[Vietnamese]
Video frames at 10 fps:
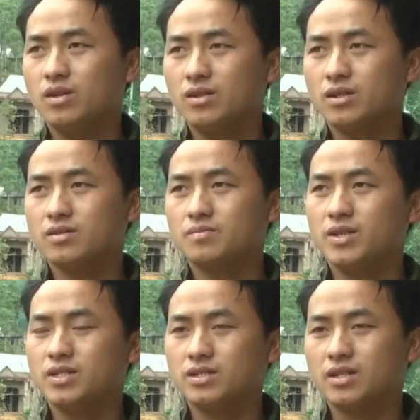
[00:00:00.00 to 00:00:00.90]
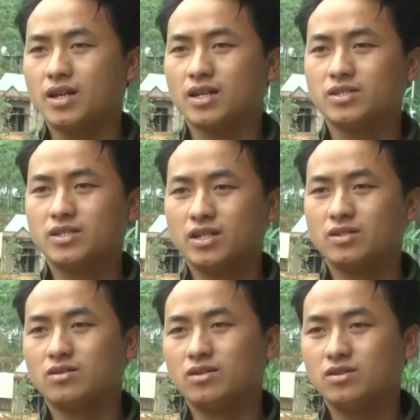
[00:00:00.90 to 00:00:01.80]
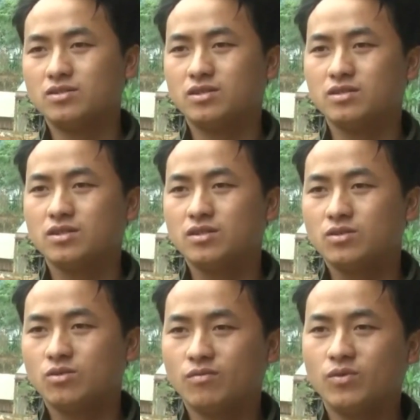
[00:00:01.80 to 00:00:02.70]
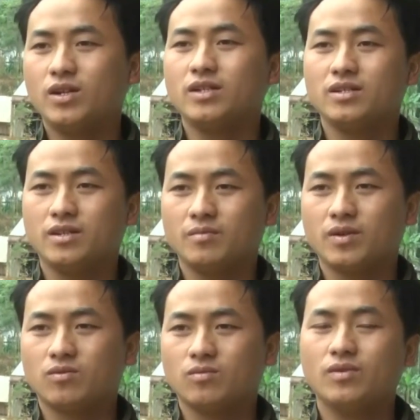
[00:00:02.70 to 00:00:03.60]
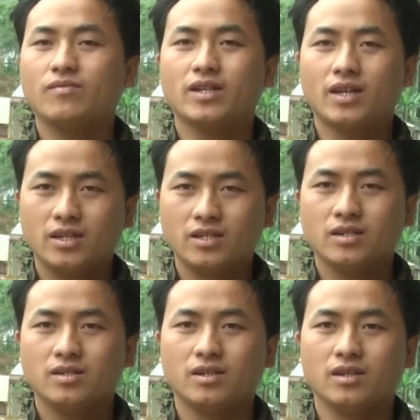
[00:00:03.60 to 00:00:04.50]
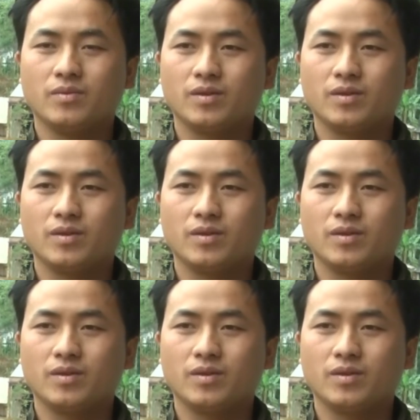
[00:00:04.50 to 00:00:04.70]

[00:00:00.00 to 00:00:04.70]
Nếu là bên Ngân hàng Chính sách nó có nguồn vốn đấy thì mình cũng muốn vay thêm để